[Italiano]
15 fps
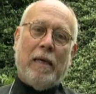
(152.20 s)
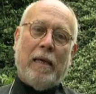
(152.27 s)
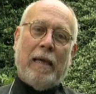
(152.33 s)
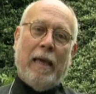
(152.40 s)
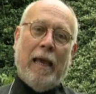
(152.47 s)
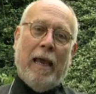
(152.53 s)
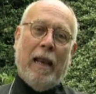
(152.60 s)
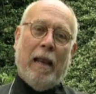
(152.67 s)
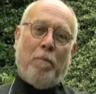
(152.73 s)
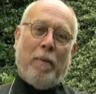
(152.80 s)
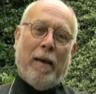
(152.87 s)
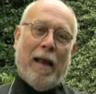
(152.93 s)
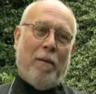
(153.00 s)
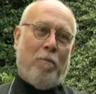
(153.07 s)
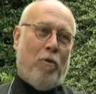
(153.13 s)
che è la
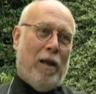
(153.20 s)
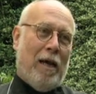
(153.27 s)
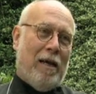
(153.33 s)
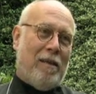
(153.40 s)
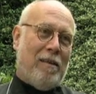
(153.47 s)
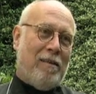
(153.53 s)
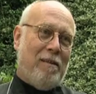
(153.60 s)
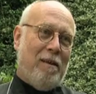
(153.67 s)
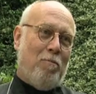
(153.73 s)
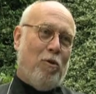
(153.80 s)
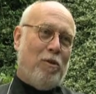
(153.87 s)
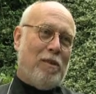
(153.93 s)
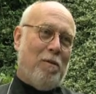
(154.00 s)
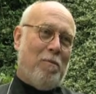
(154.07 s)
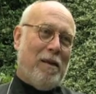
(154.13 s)
parabola del
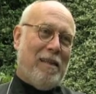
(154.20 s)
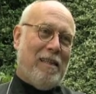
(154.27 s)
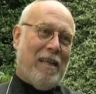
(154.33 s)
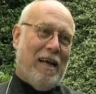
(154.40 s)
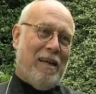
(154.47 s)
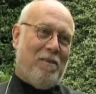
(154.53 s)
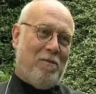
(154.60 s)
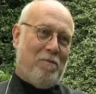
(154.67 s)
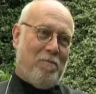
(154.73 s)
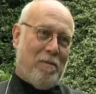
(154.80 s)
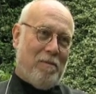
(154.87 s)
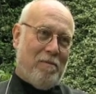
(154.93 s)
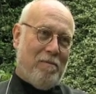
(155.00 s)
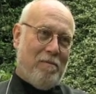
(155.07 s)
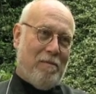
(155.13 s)
buon samaritano,
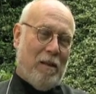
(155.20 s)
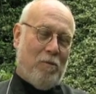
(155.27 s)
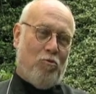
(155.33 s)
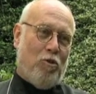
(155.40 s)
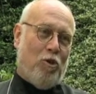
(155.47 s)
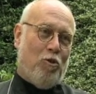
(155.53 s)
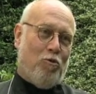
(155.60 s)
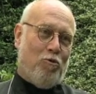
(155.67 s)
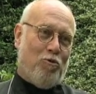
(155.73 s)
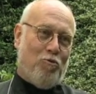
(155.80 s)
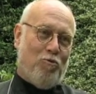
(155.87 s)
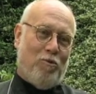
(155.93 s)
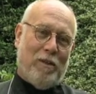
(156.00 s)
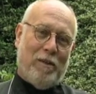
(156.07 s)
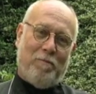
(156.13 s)
a tutti
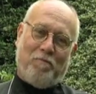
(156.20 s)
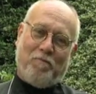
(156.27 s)
conosciuta.